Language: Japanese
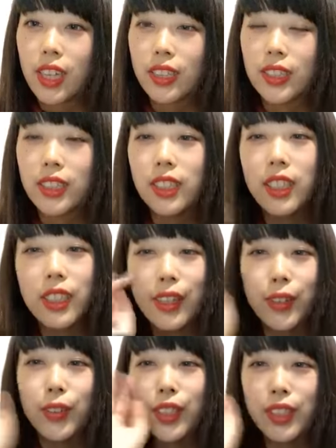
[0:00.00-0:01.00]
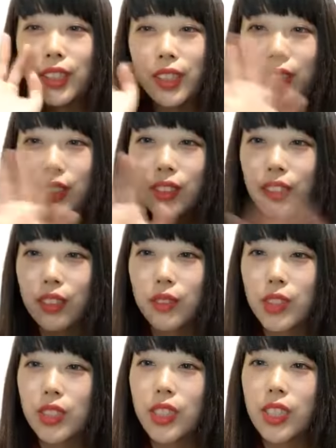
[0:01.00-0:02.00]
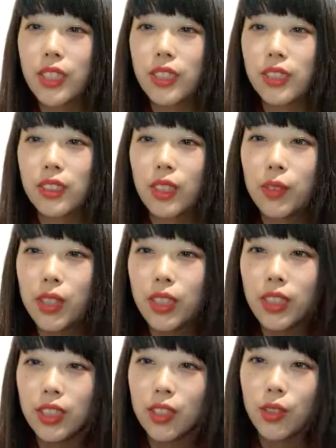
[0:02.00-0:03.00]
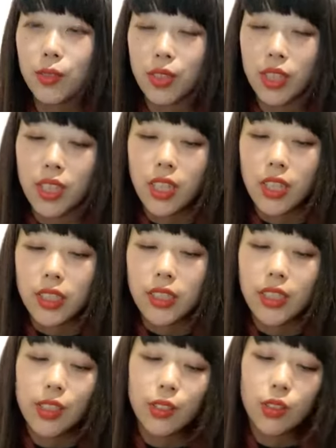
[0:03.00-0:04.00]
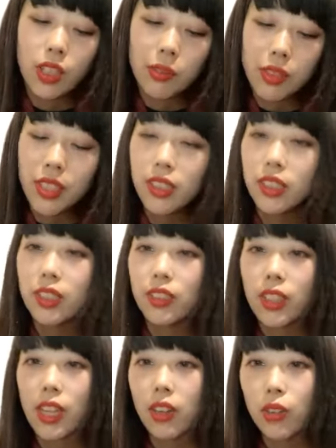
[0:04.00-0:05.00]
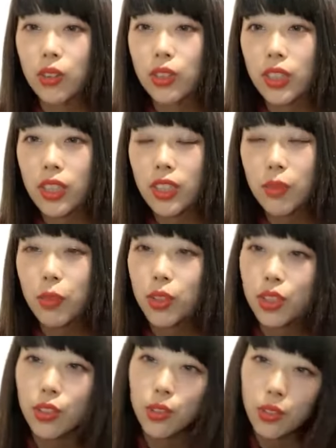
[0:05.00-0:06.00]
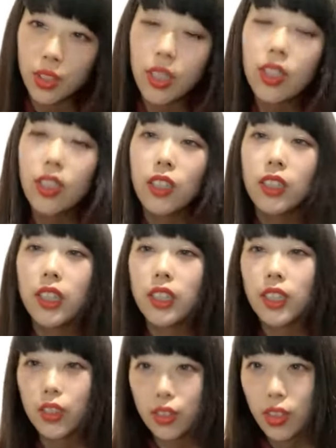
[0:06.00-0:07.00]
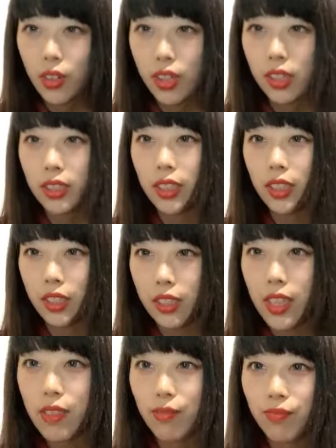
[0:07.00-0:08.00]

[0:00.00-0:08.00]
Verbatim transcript: 姉貴、やお、かずきくん。水着アイス、グラビアには興味じゃあよ、グラビアじゃなくて、本当に。でもお仕事は何来るかわかんないからね。